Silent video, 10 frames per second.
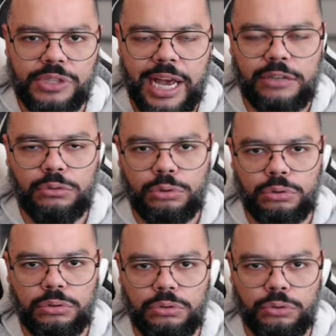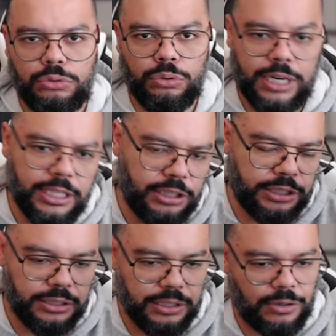né, no, no,
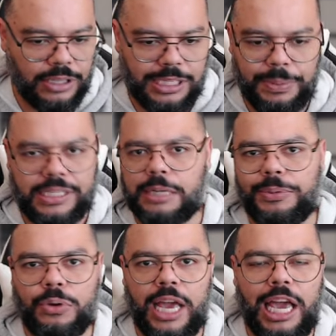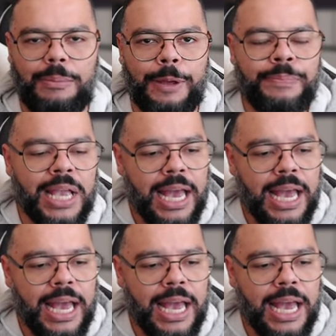durante nossa passada pelo game,